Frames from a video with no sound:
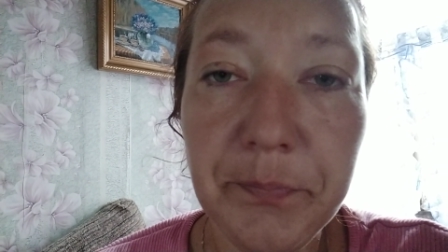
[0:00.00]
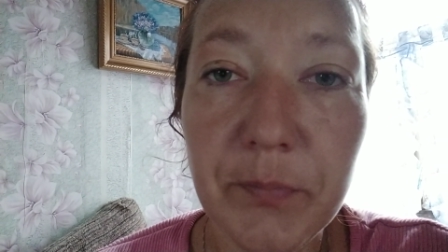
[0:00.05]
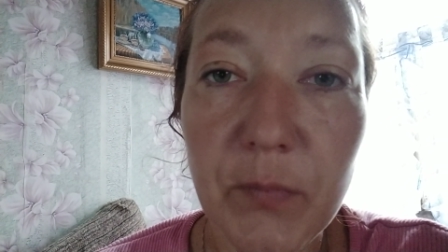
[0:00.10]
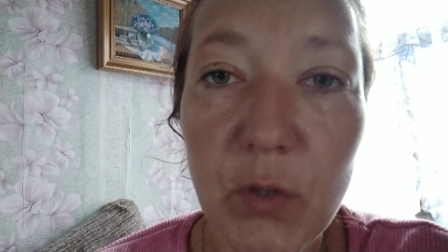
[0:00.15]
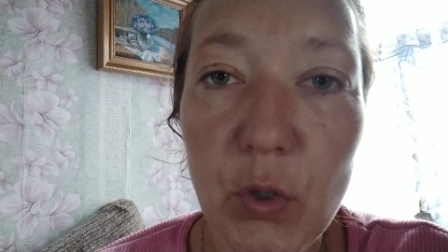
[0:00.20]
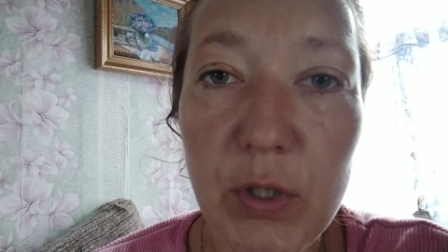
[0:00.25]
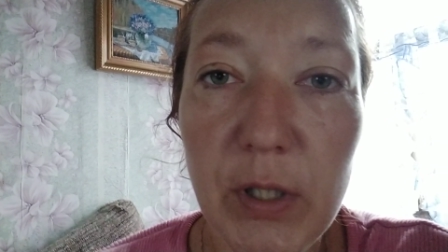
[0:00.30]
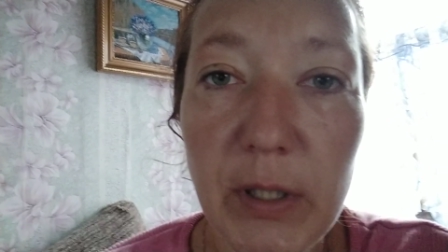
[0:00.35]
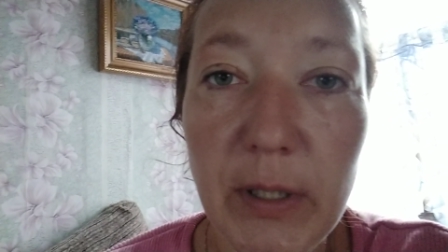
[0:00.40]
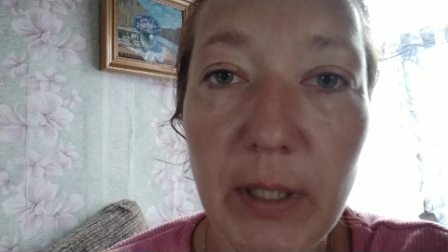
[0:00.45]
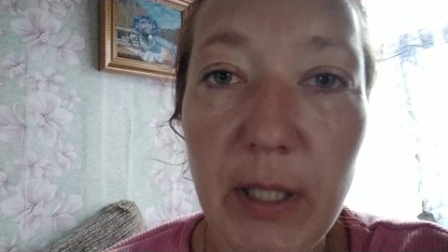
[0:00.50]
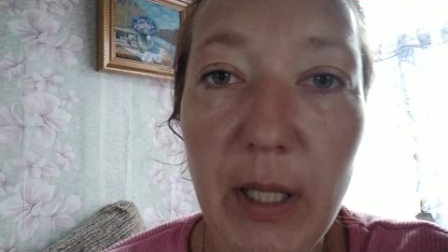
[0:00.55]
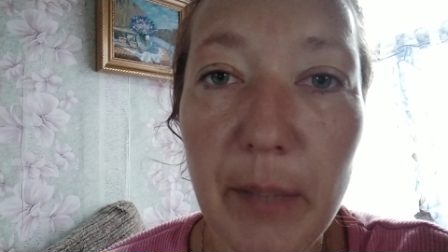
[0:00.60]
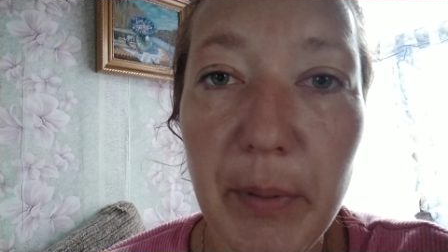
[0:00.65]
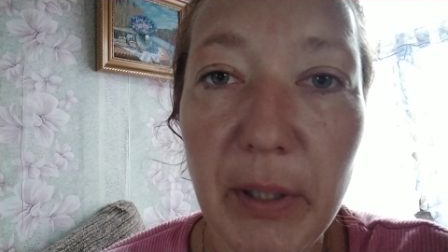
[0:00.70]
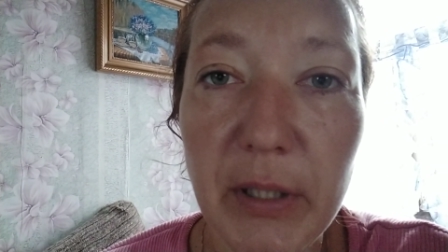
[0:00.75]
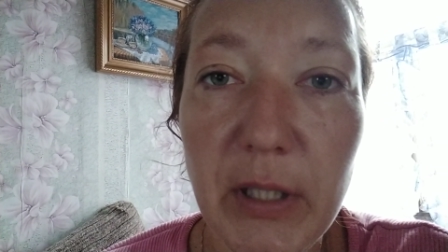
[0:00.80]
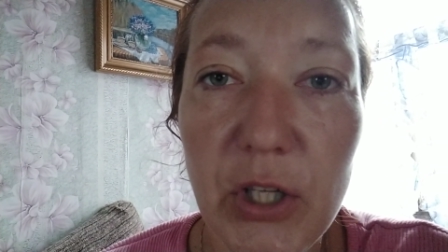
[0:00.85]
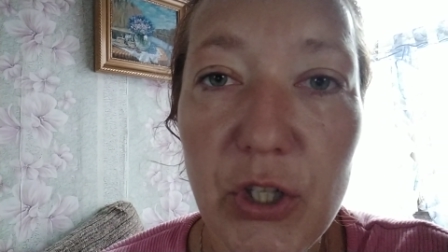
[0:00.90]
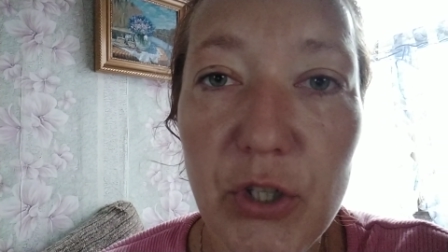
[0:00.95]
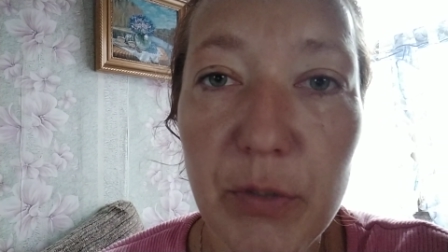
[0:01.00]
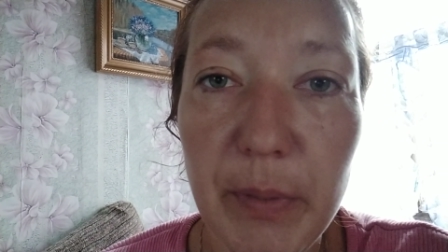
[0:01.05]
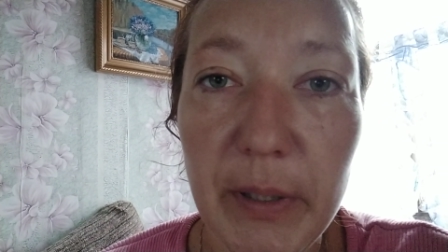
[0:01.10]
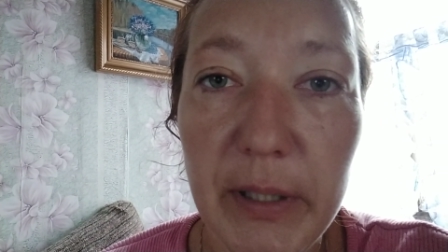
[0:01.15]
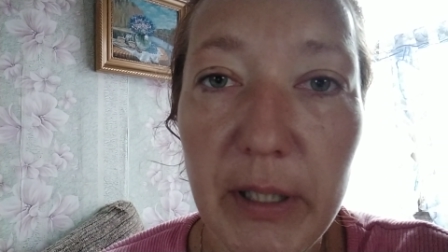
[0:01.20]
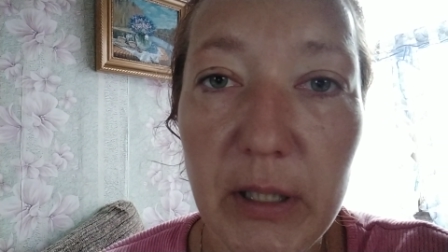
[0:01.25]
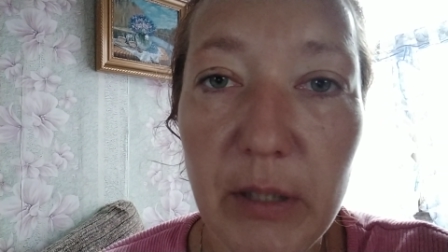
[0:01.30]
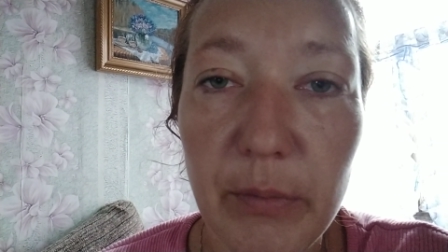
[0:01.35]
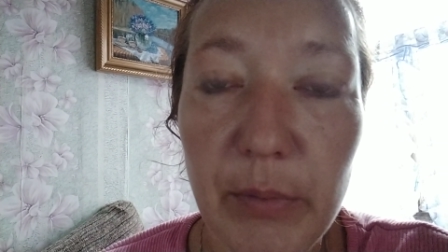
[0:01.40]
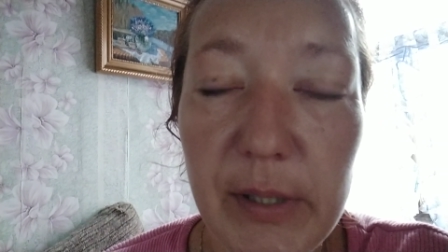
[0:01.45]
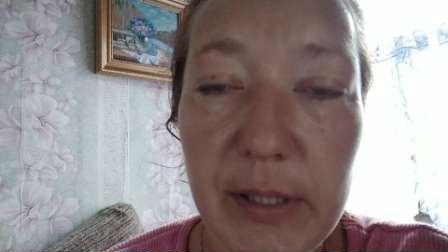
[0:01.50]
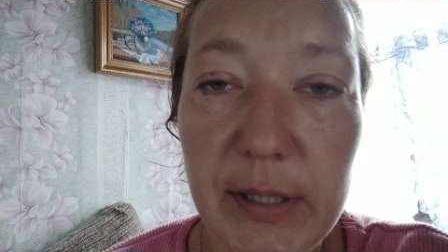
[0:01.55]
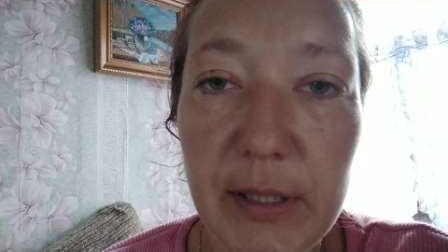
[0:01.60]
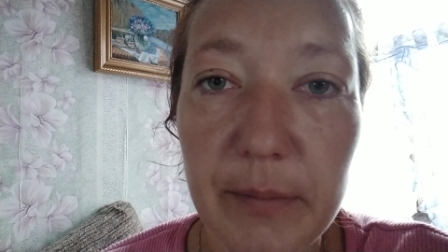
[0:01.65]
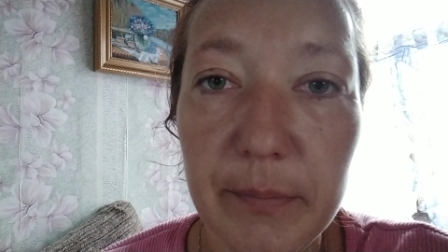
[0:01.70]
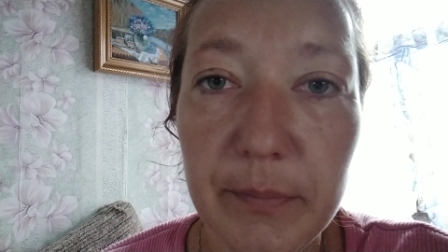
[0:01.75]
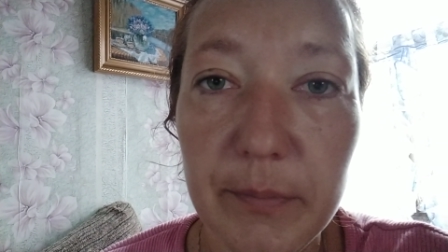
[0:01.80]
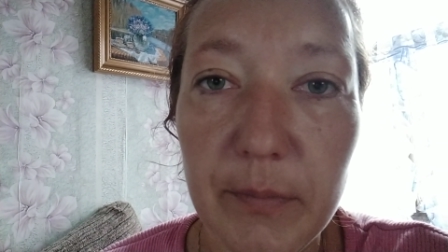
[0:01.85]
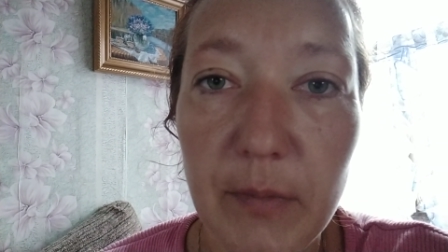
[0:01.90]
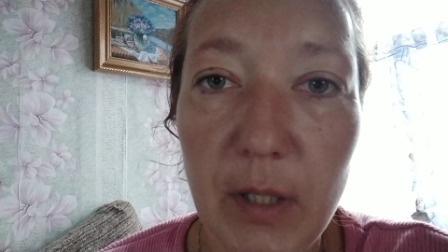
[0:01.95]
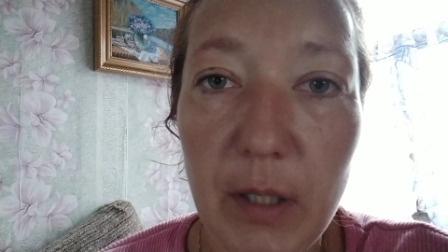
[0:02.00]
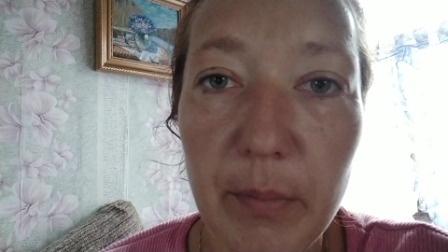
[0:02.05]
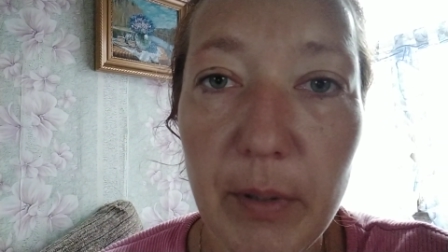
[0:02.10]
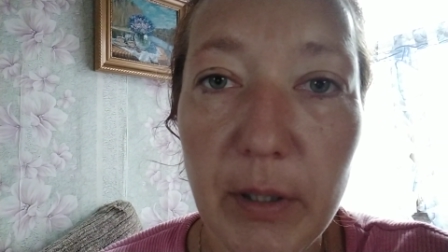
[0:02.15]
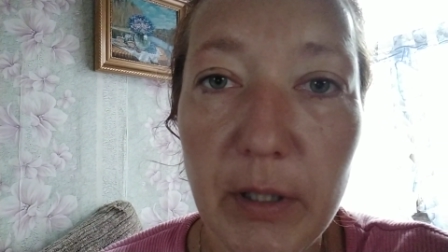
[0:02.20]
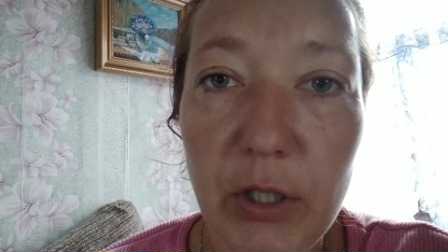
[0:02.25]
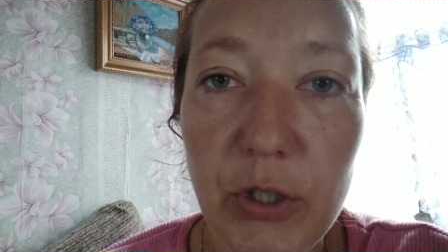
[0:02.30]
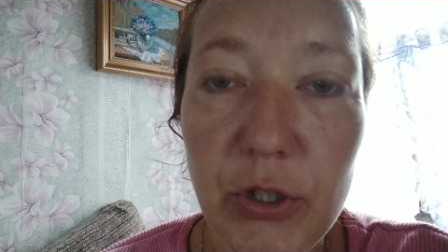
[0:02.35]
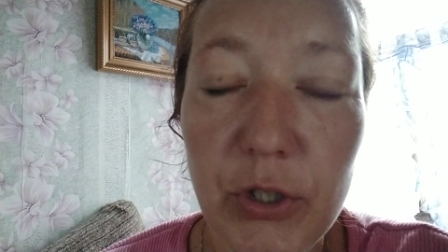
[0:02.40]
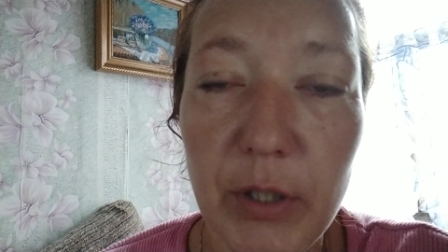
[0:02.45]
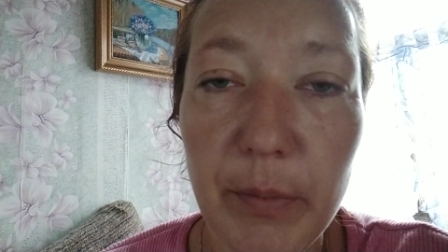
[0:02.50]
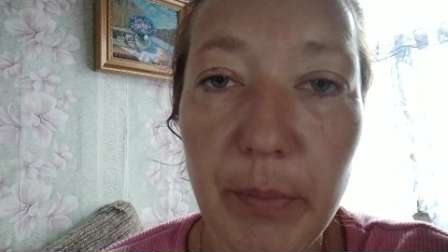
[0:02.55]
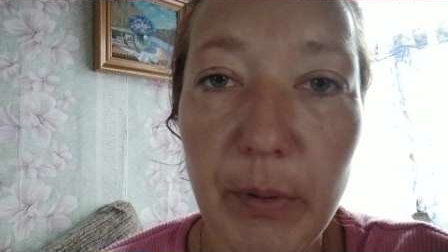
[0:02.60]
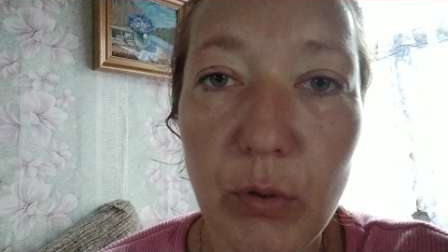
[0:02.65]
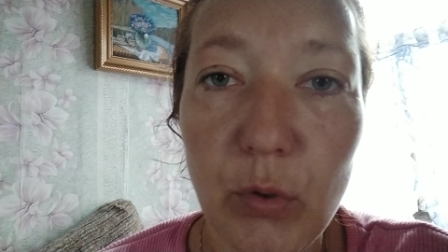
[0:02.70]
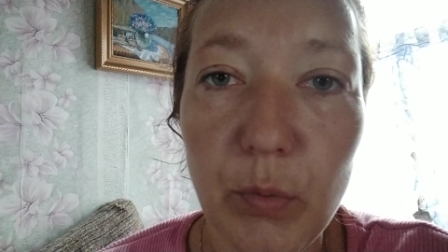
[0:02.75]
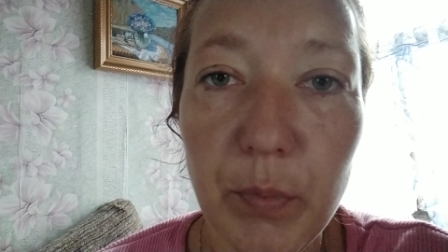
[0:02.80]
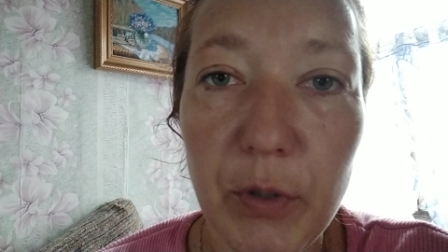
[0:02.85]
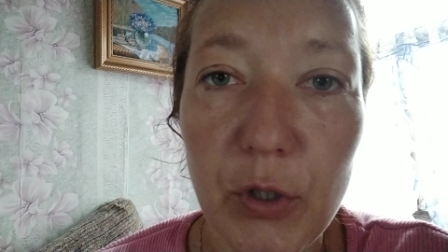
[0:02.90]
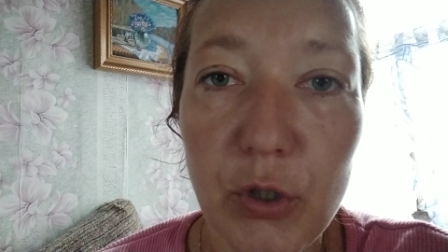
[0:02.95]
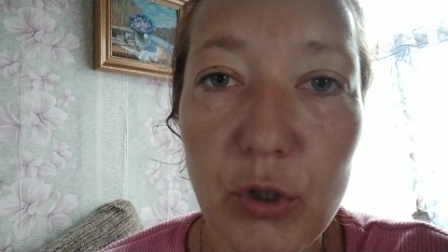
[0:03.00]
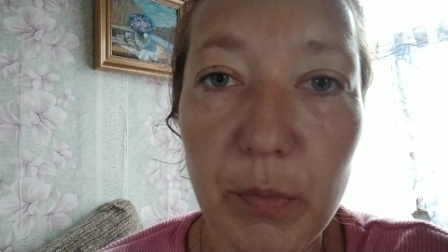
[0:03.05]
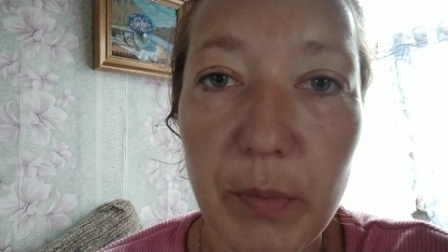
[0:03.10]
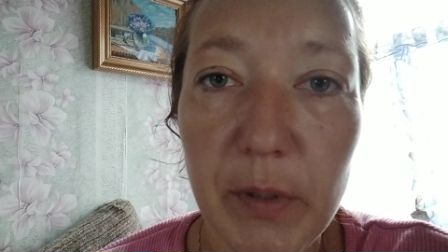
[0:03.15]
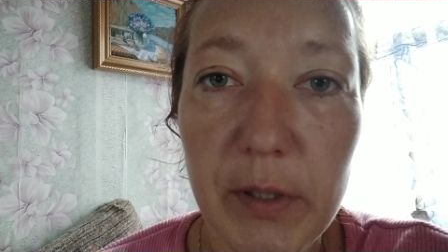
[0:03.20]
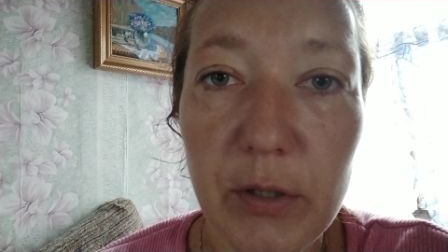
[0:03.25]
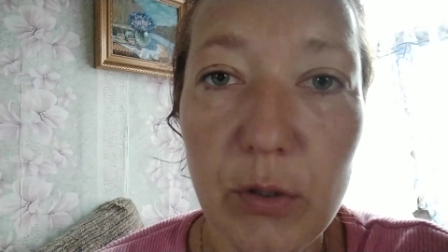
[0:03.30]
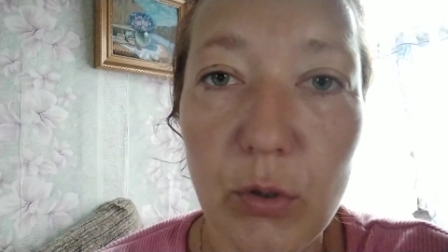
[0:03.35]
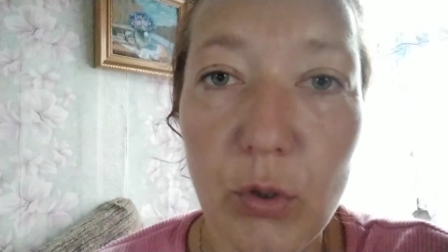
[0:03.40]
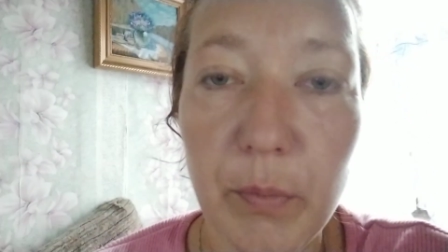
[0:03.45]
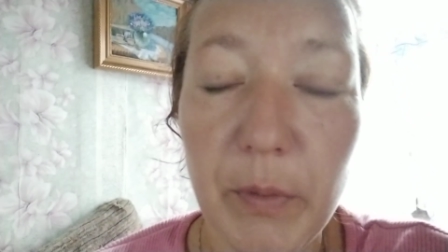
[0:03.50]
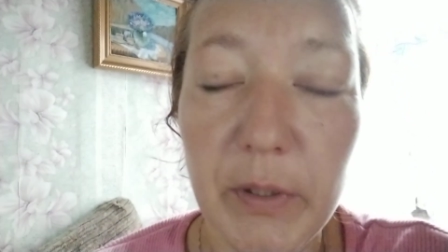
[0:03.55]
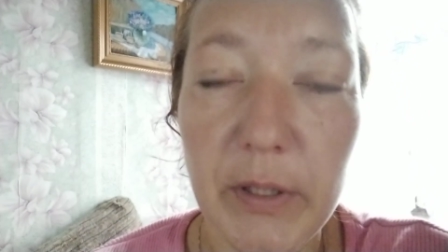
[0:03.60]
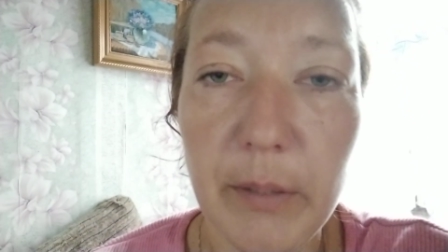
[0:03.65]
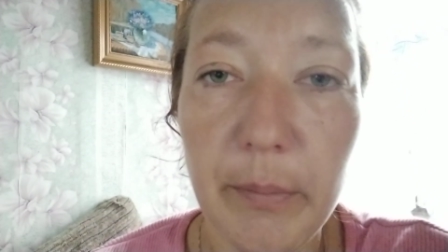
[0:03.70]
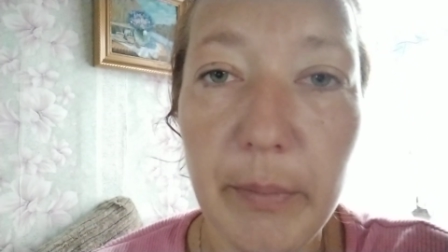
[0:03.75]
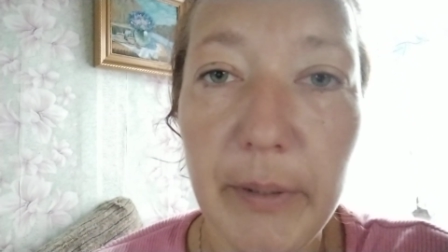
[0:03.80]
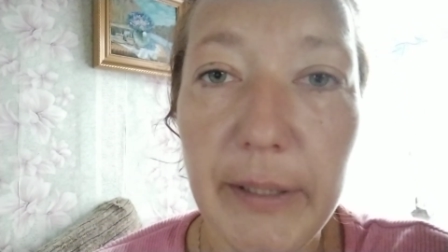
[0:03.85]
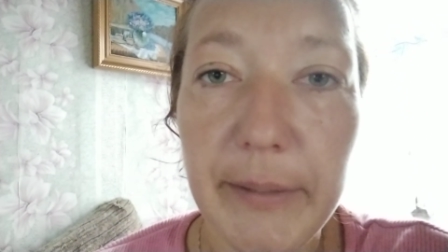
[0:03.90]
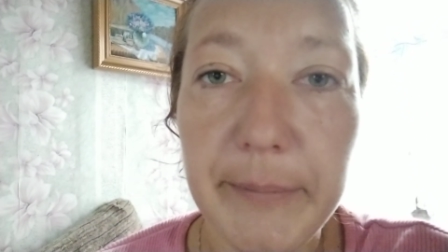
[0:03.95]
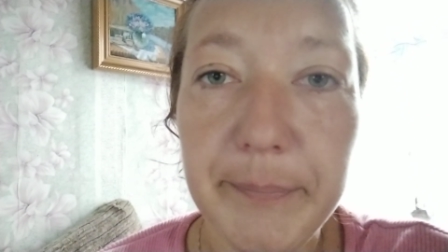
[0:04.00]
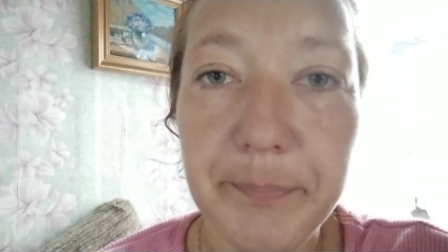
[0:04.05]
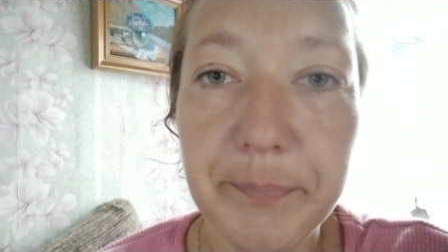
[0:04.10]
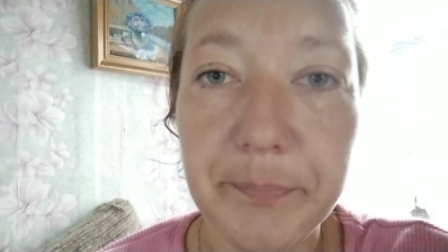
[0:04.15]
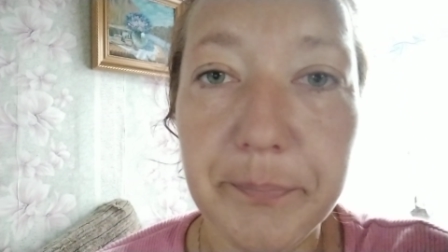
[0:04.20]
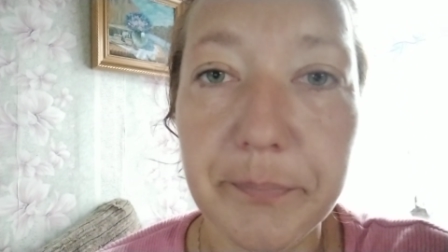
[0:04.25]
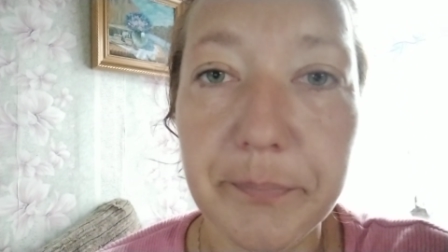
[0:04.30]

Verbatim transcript: то есть это для продажи понадобится. Для продажи, для покупки, чтобы эти документы были.